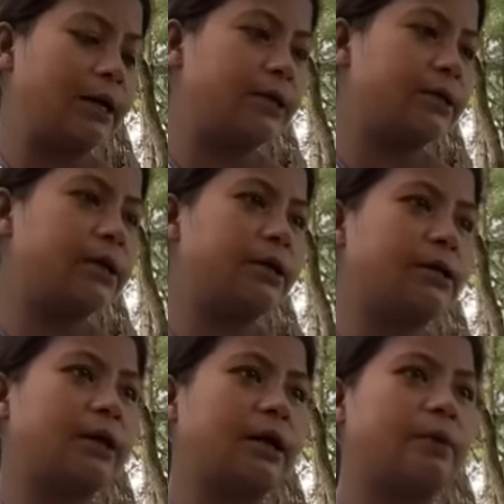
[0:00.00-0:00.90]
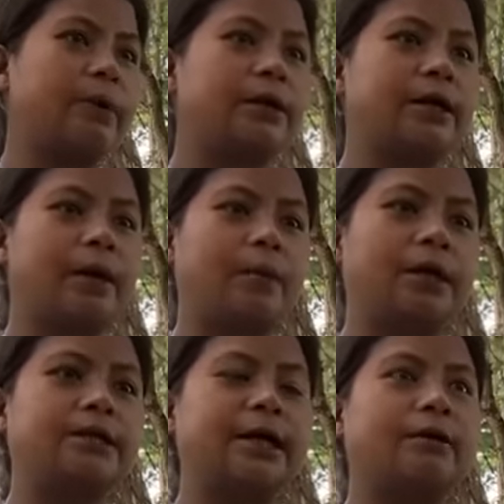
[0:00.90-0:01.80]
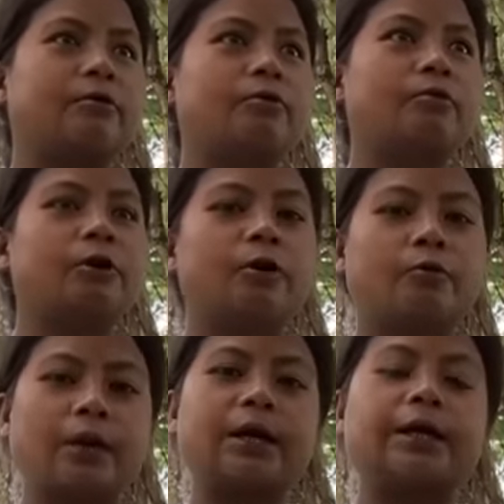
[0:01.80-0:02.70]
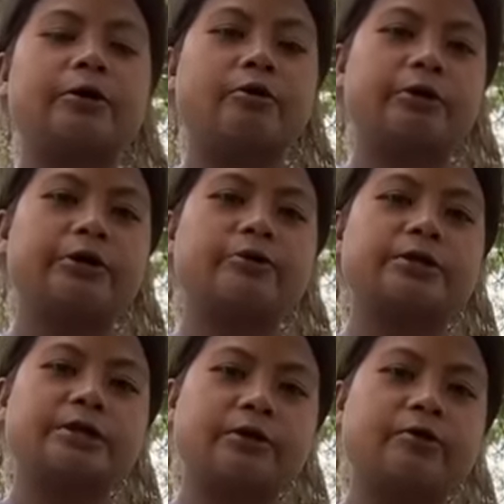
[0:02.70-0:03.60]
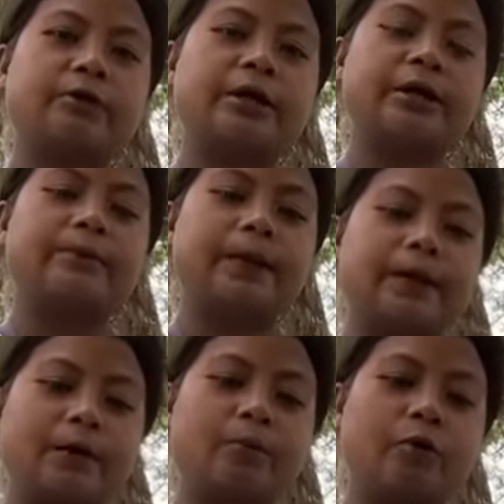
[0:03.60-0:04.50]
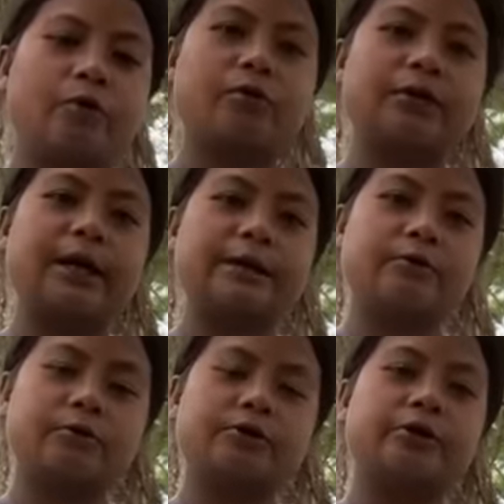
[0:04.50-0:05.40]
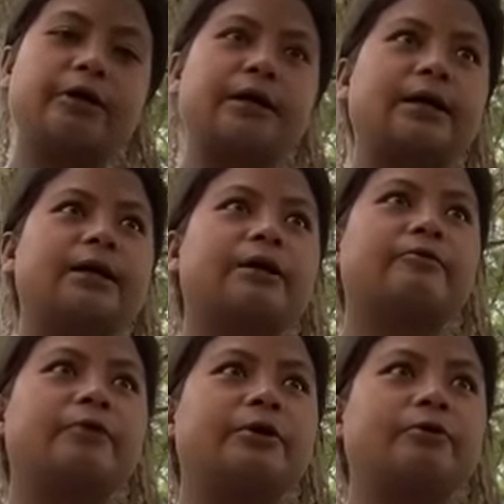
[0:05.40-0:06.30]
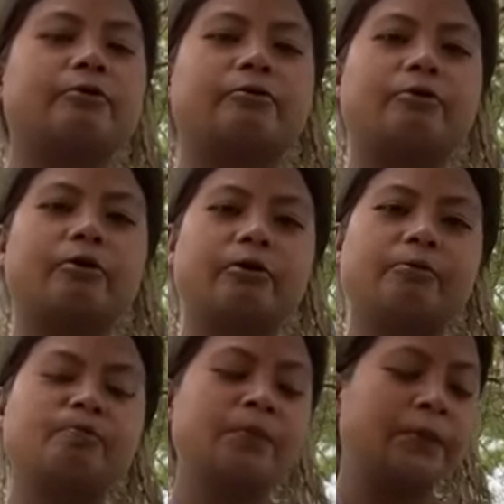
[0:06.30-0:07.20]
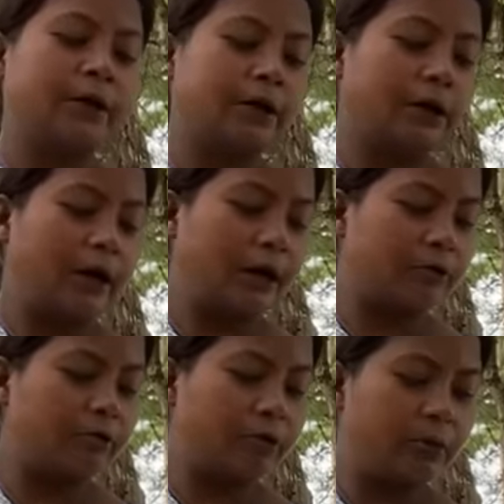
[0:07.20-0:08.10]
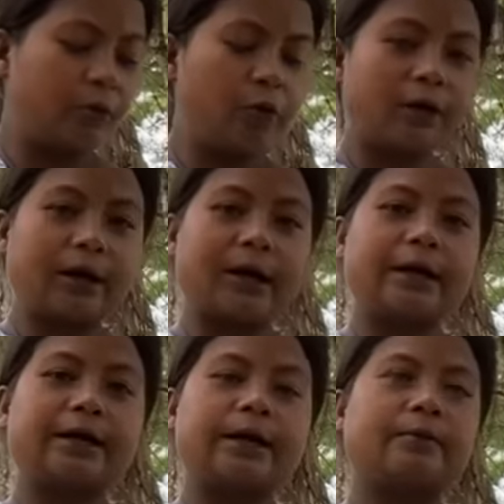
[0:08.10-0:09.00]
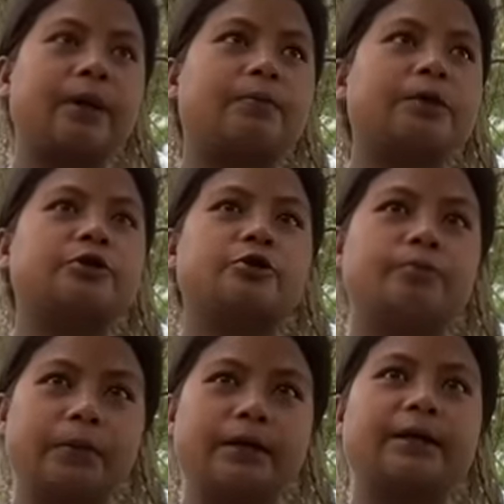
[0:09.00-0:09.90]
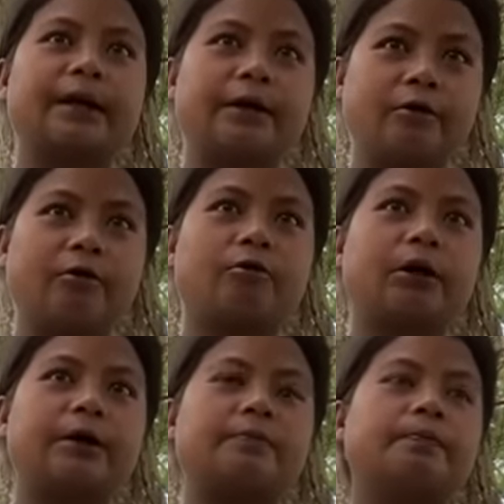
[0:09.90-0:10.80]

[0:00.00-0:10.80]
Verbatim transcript: isi kita kibat ya marjan ru wad le ikong ios ngau idai ban po kanyong stonya kan video ru kong hak tu kipor ngan lek kan ban pensum ye itai kong kan